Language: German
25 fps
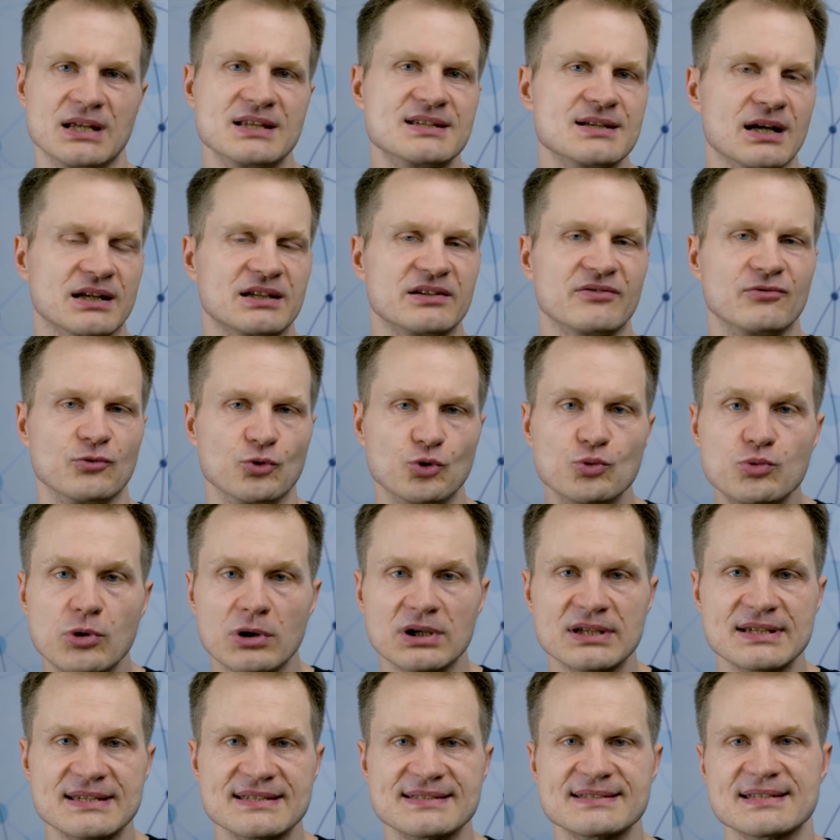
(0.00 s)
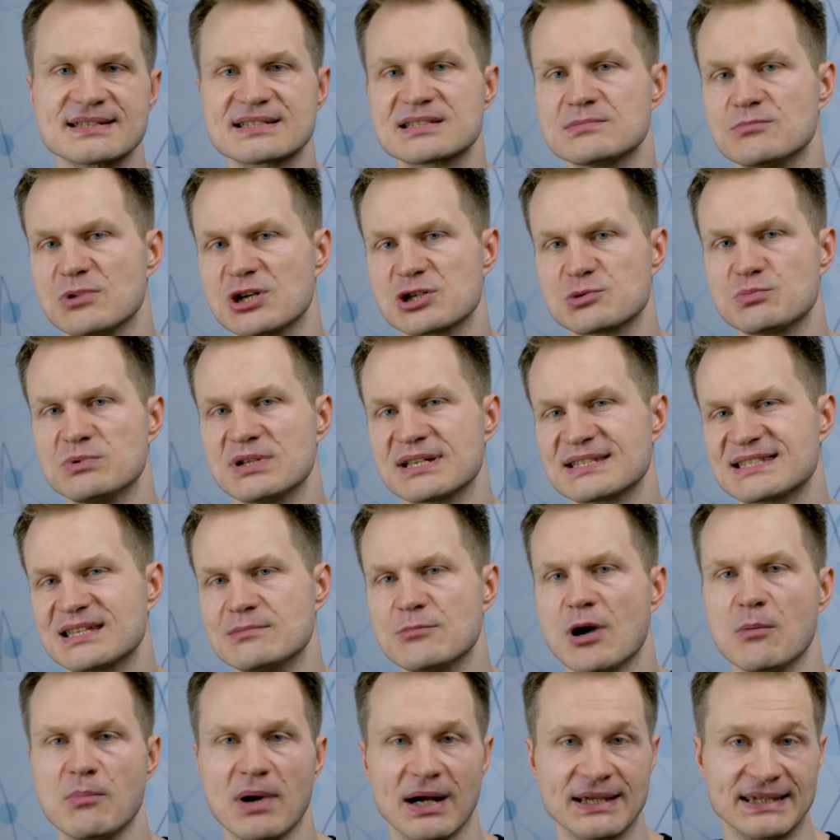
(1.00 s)
interaktiven Übungen ist das zum Beispiel das
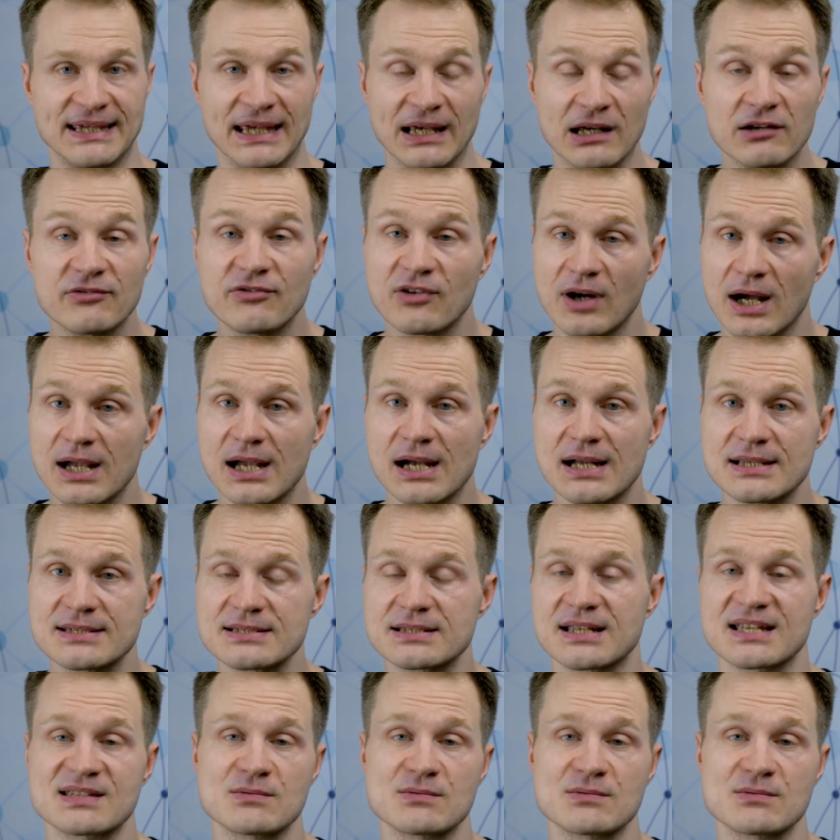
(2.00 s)
Thema Barrierefreiheit,